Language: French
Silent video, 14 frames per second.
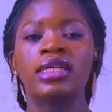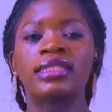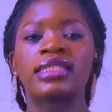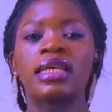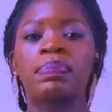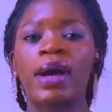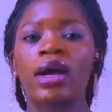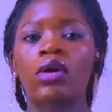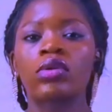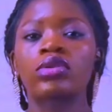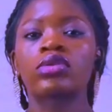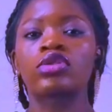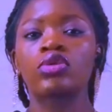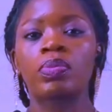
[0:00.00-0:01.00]
Si par
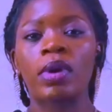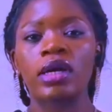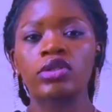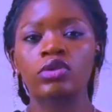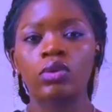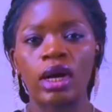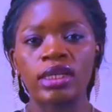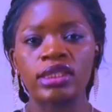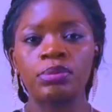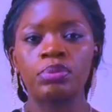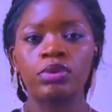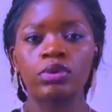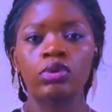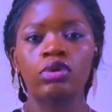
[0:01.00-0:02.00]
contre tu choisis
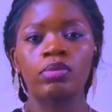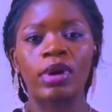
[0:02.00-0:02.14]
plutôt de